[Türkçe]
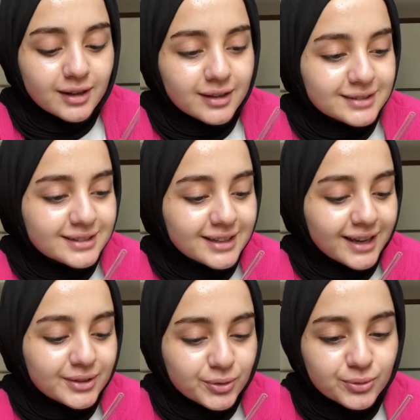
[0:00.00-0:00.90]
Artık
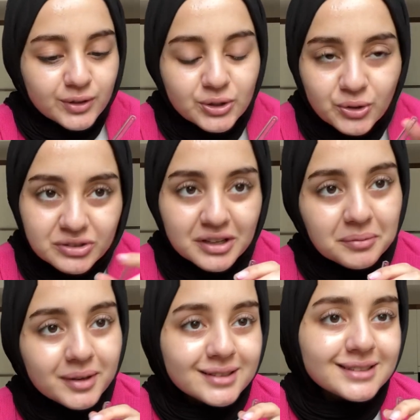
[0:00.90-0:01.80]
yani onu video
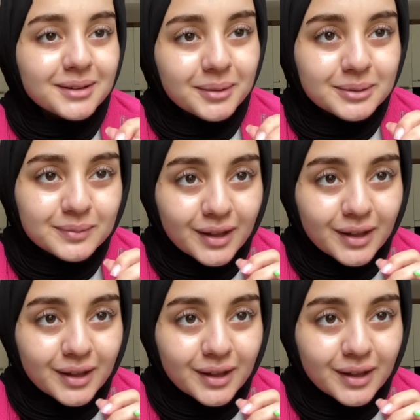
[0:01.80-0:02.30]
çekmek istemedim